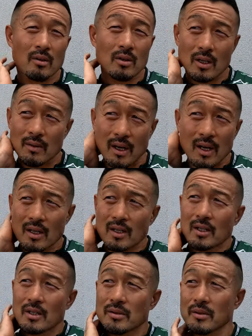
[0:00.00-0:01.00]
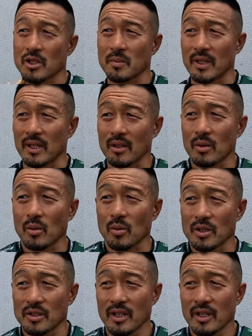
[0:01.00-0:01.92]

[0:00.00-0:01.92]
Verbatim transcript: 今回は福島でとこで